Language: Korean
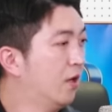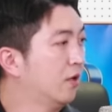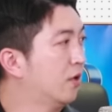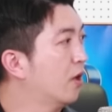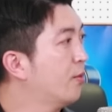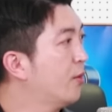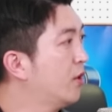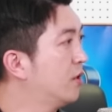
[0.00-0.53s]

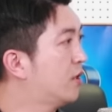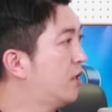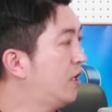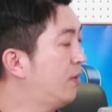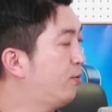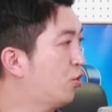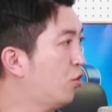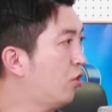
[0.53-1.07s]
그러면은
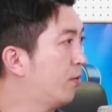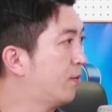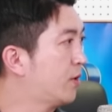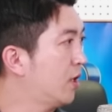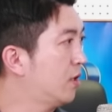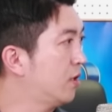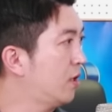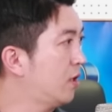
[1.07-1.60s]
크립토
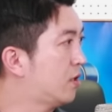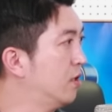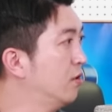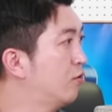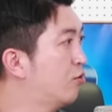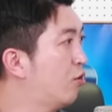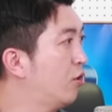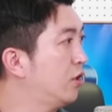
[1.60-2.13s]
업체들이
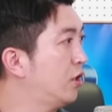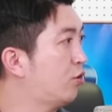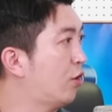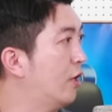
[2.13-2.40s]
증권이